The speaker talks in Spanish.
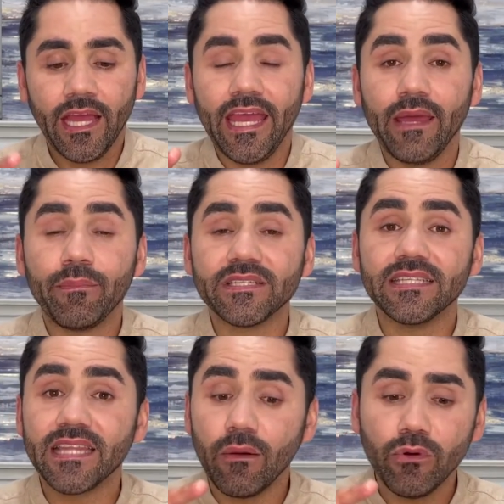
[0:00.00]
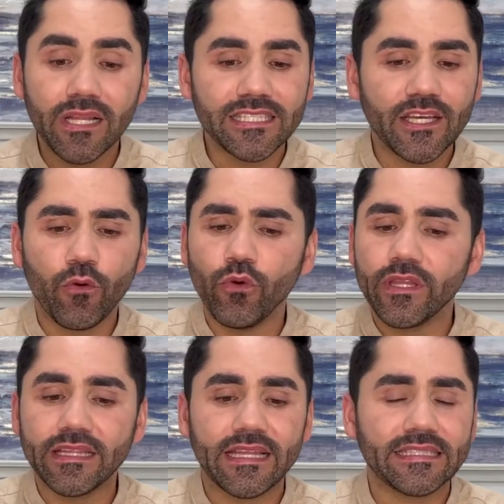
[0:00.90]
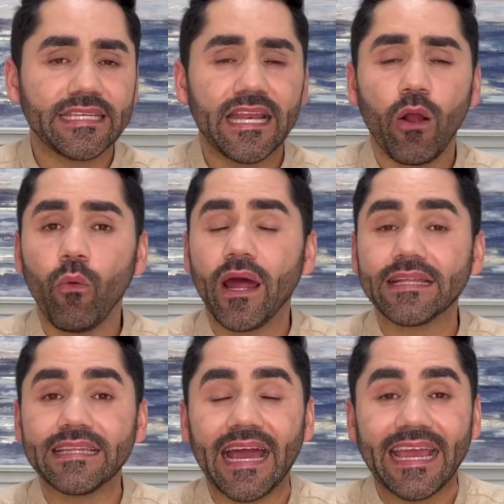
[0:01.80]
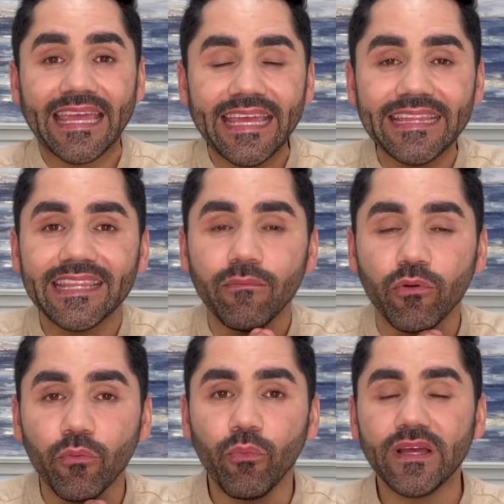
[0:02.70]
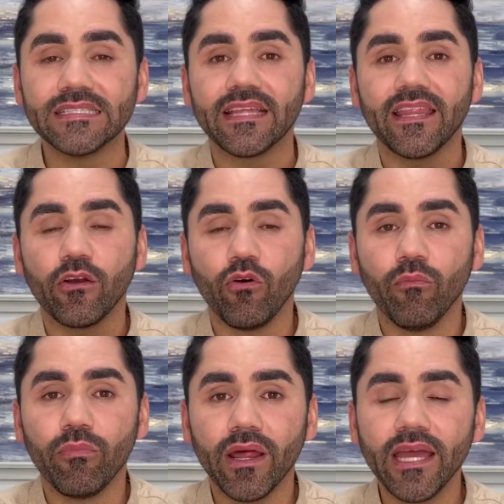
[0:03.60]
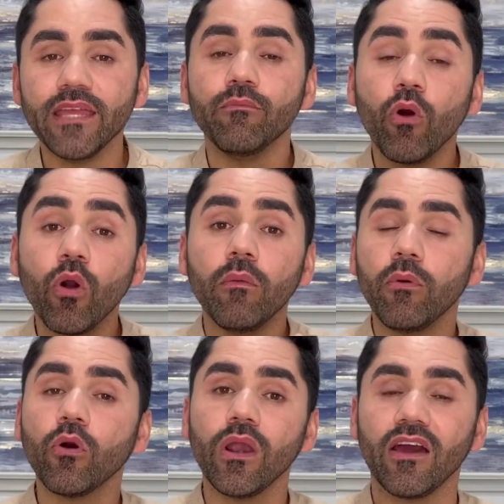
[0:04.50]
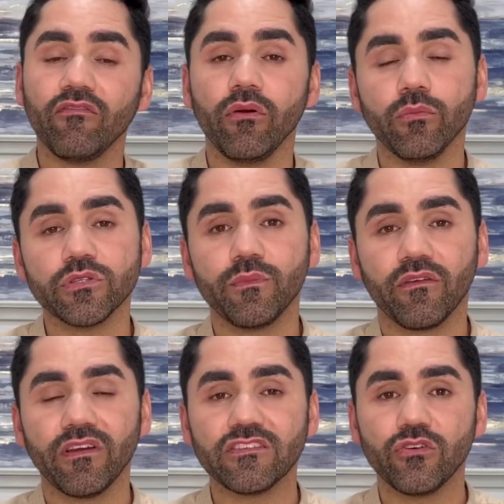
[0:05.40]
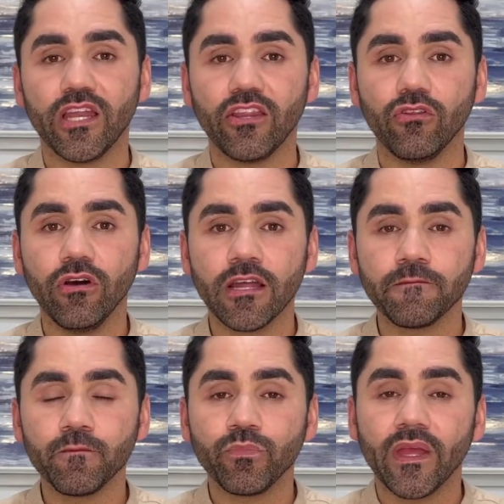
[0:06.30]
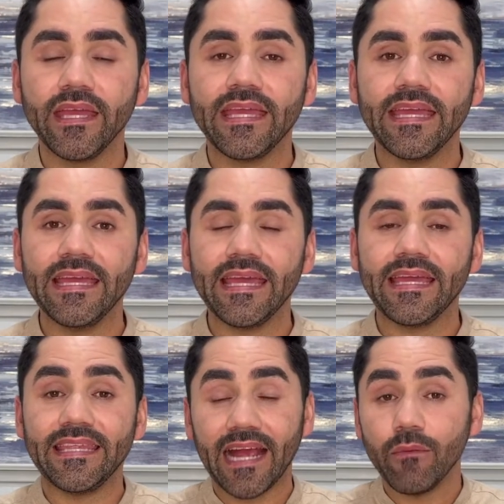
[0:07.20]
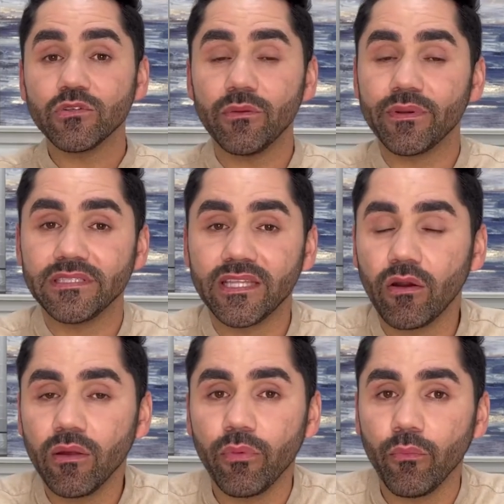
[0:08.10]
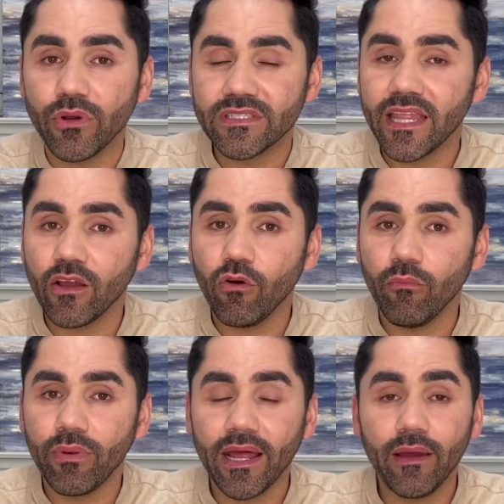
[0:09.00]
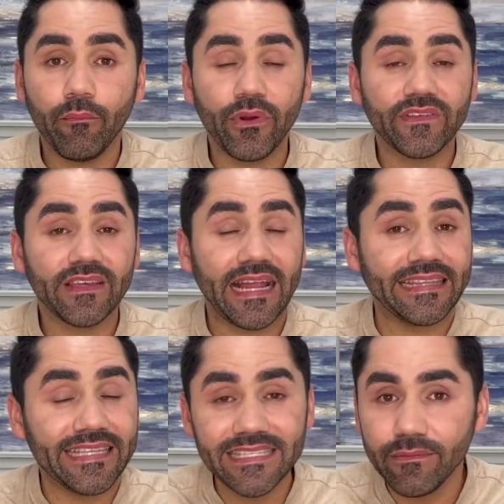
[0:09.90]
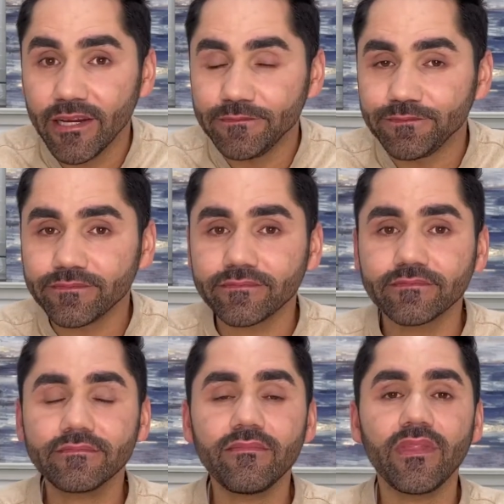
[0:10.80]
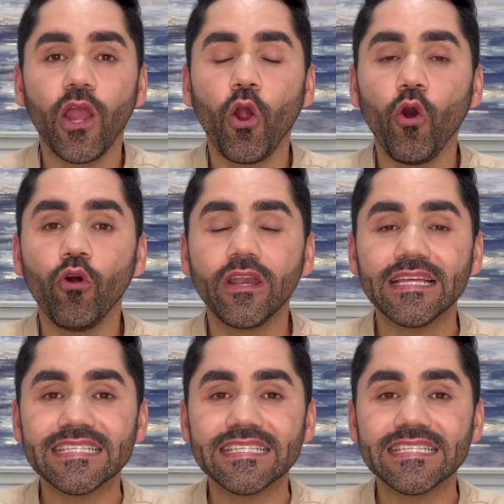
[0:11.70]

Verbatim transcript: Eh, presentamos la segunda, tercera, cuarta, quinta propuesta de compra y poco a poco la fuimos perfeccionando y eh, llegamos a presentar una propuesta de compra pues altísima con